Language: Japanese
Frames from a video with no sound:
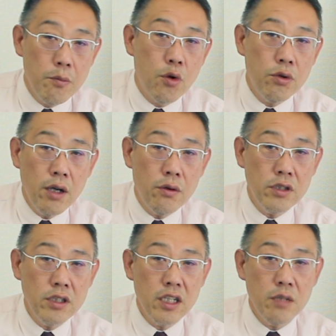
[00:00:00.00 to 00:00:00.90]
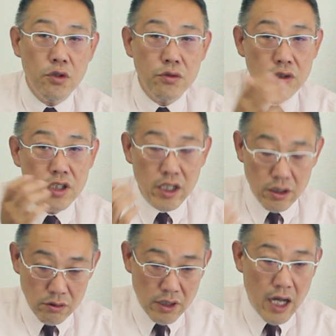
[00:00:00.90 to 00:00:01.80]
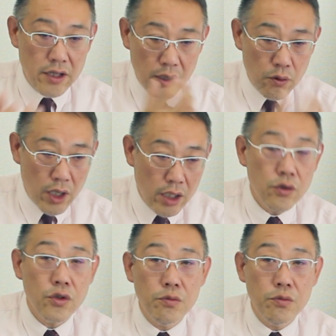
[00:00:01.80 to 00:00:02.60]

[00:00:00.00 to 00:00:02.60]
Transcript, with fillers: 僕は個人的にもう少し犬か猫かとい